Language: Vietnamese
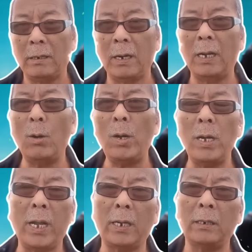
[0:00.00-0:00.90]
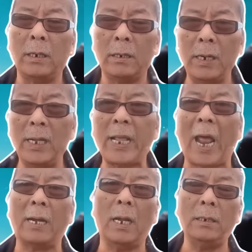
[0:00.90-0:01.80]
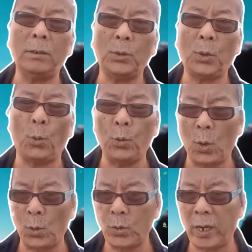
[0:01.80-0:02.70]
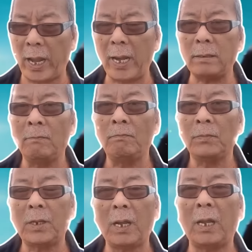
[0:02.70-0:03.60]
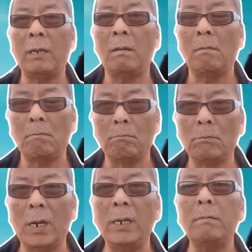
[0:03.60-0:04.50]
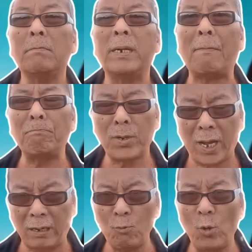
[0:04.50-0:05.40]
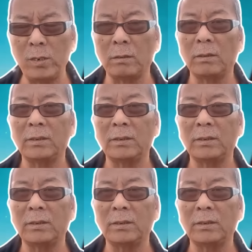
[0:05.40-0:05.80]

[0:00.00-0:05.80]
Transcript: để nối liền đi thẳng đến thủ đô Kiev thì với năm cánh quân